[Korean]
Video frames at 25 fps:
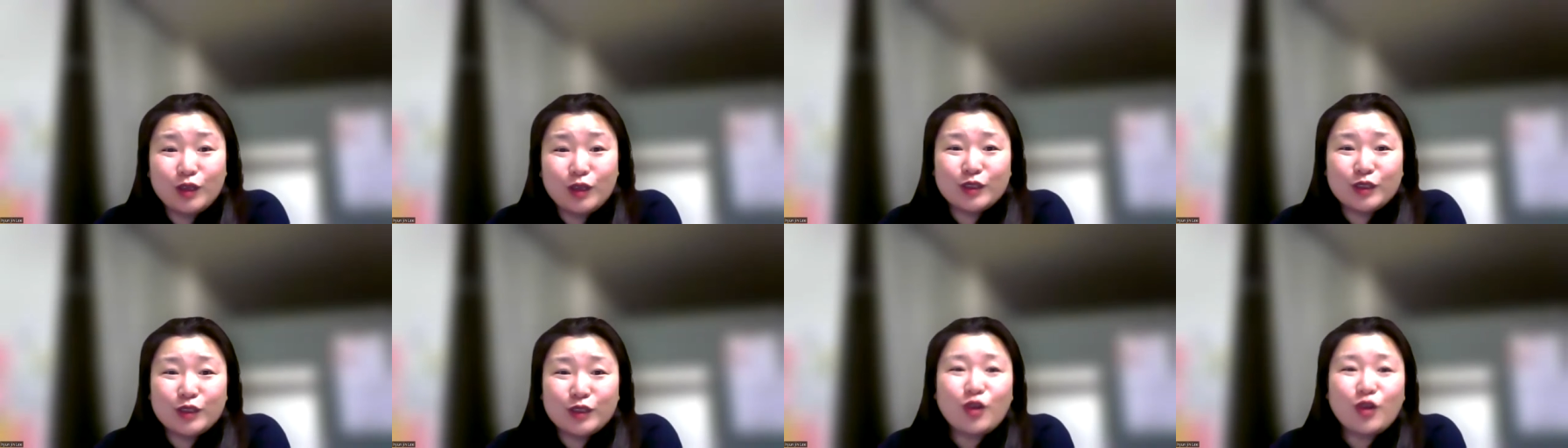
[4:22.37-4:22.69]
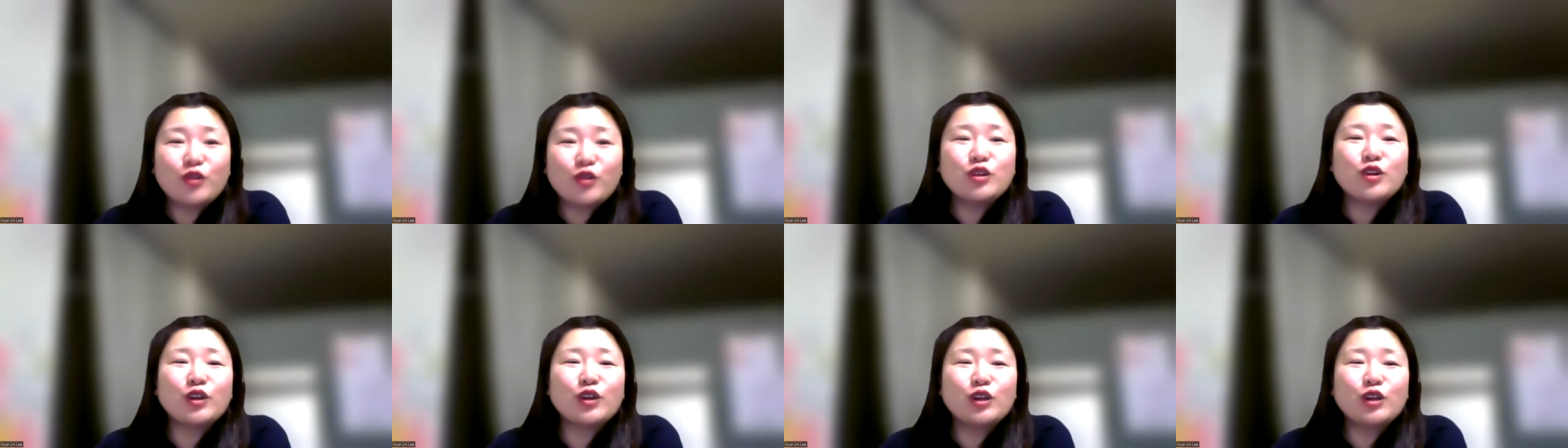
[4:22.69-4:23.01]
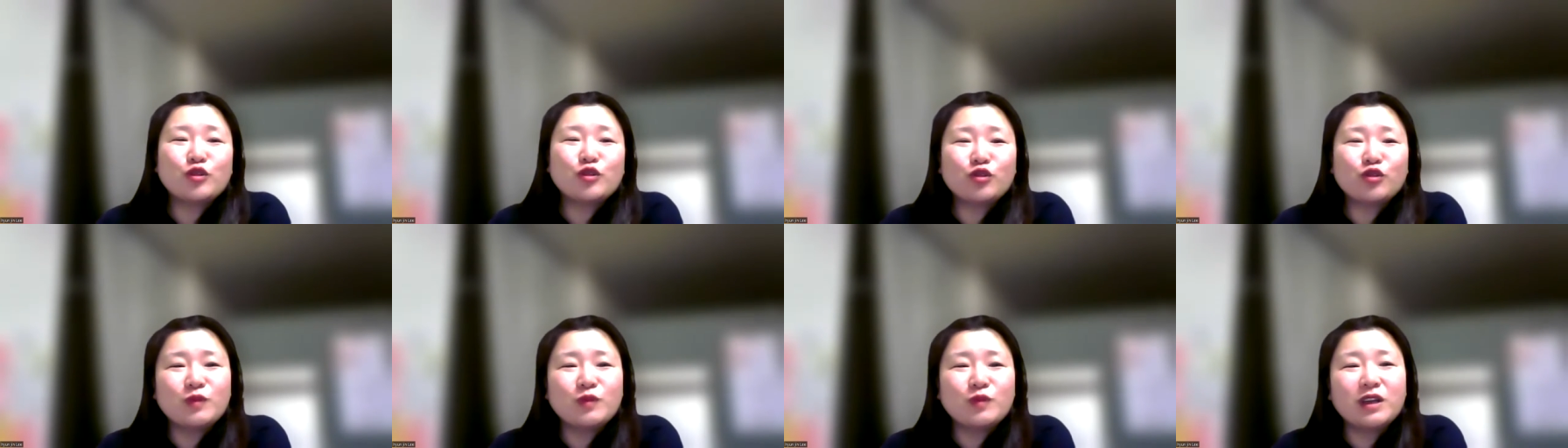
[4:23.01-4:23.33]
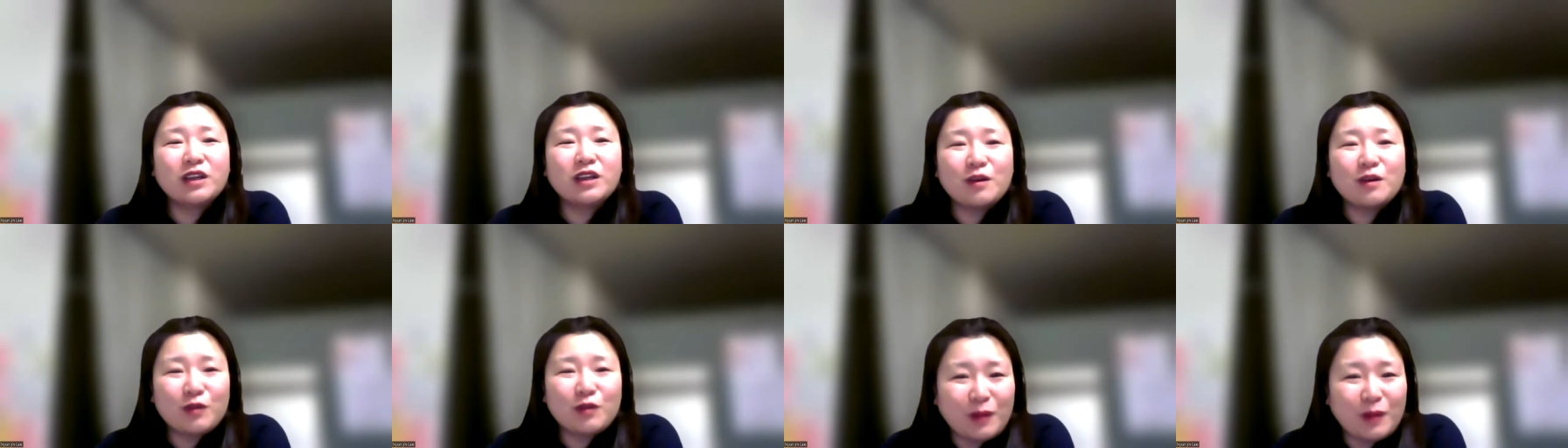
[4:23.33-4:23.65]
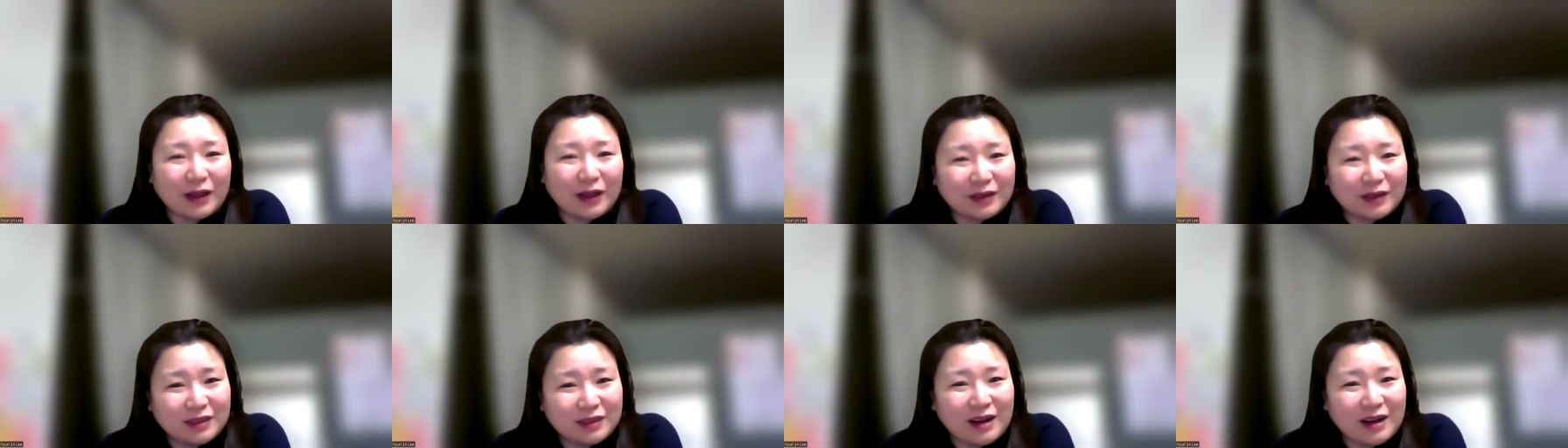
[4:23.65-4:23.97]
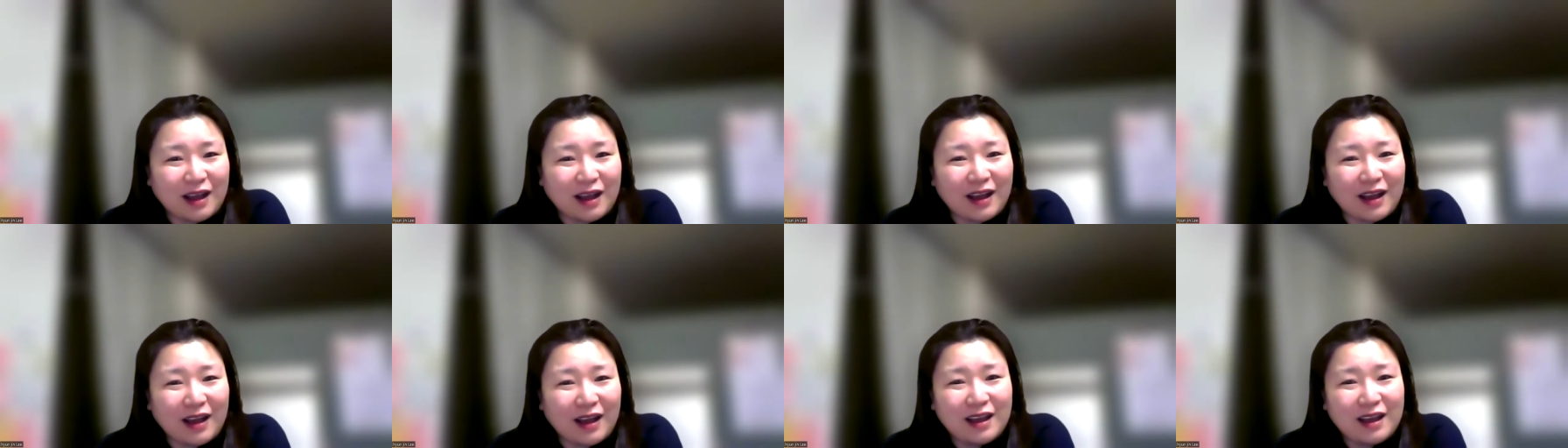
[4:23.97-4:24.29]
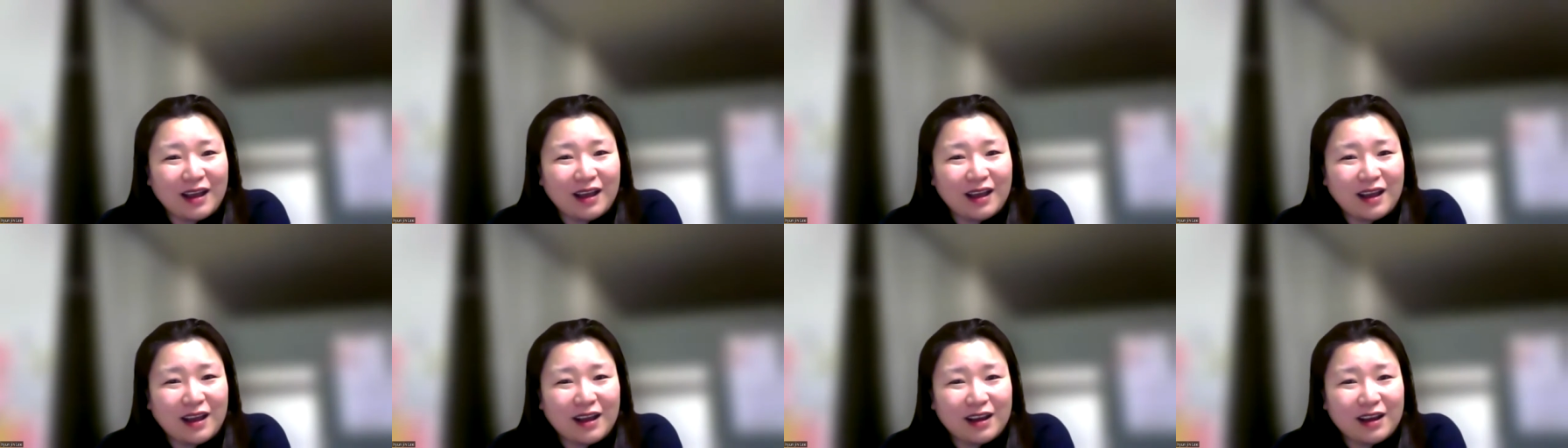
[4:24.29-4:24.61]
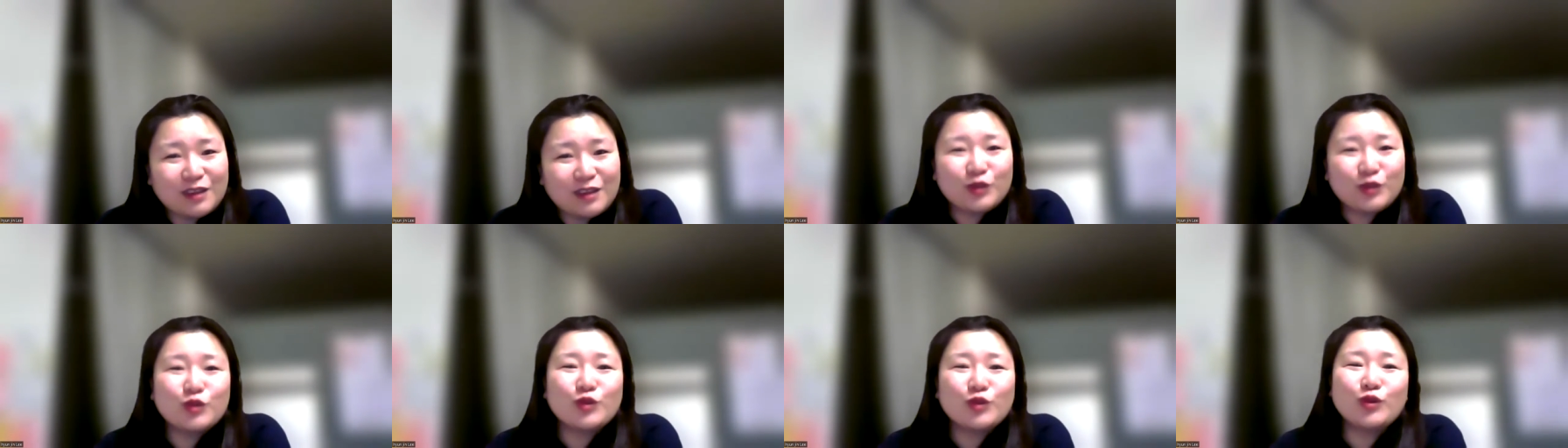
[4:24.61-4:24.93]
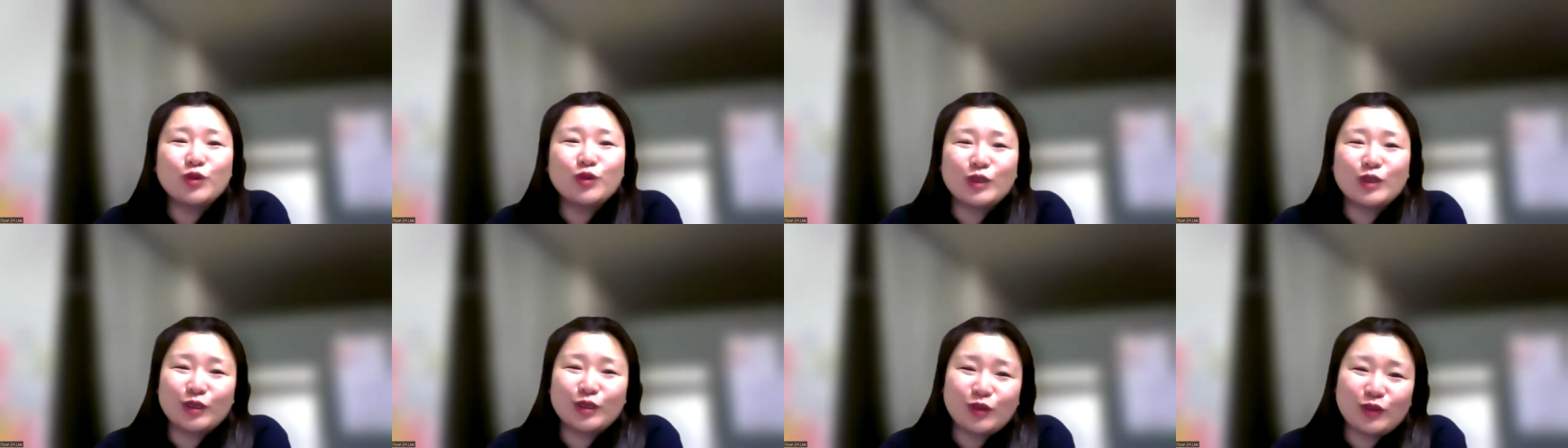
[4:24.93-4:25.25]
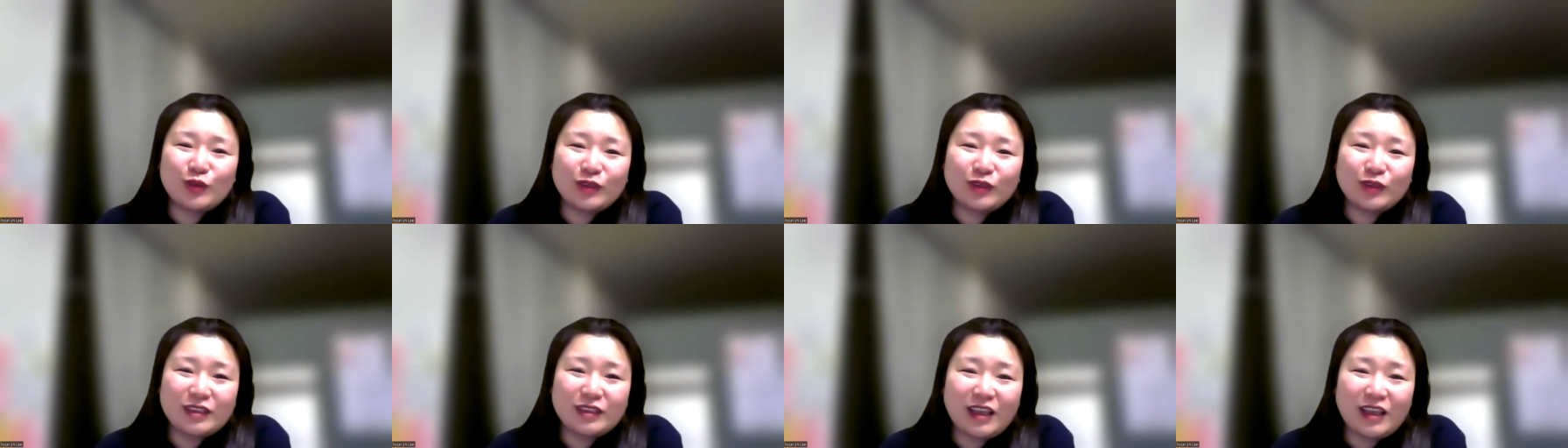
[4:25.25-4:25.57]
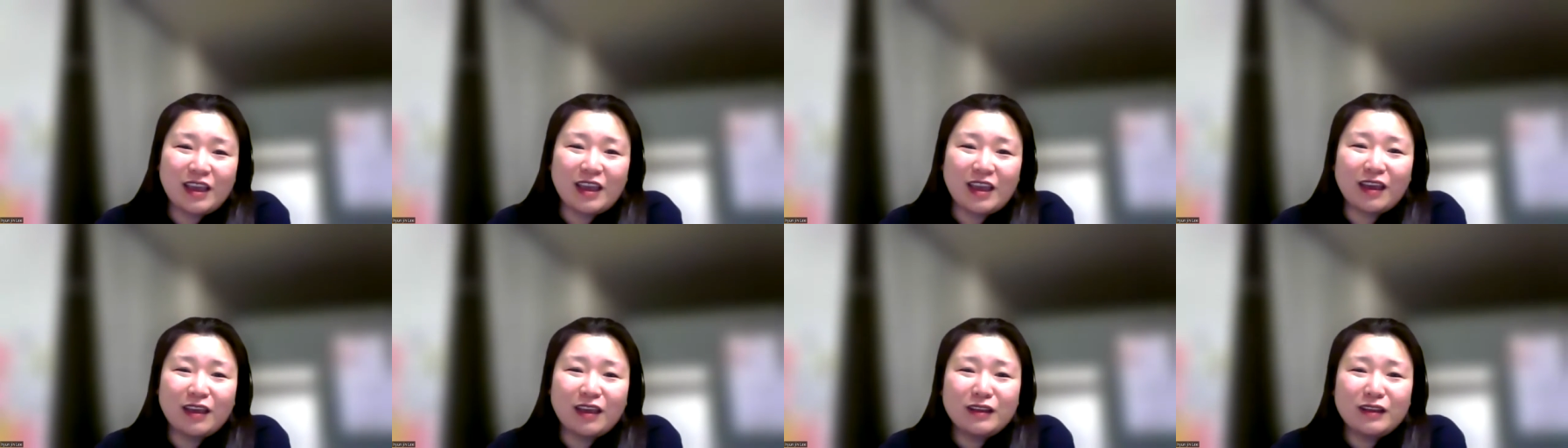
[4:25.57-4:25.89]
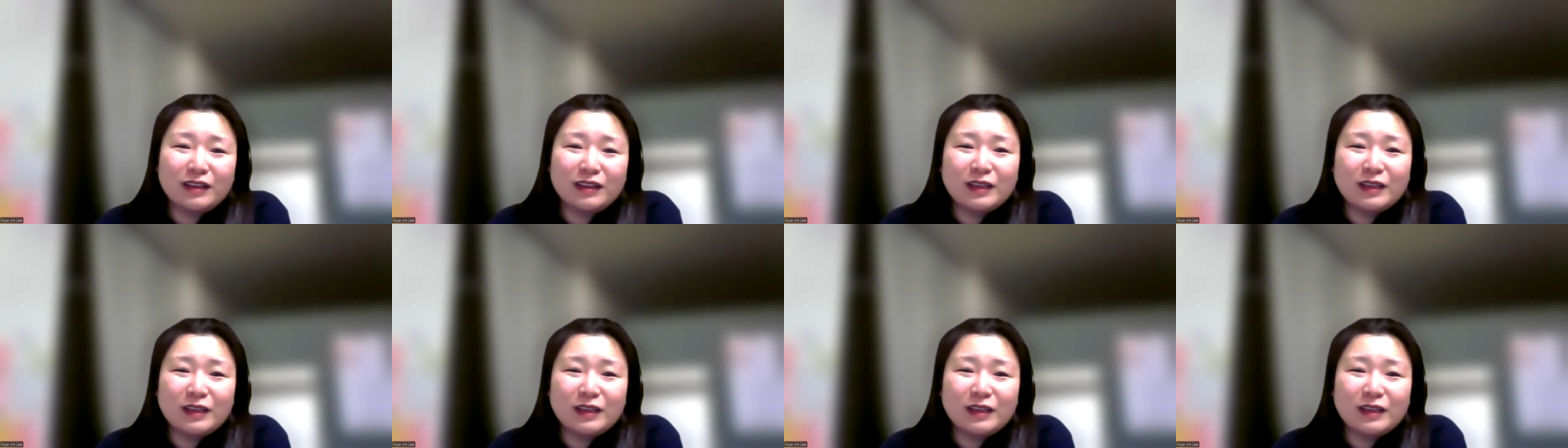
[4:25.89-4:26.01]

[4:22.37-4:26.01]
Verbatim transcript: 성령의 충만함을 받으라 할 수도 있었는데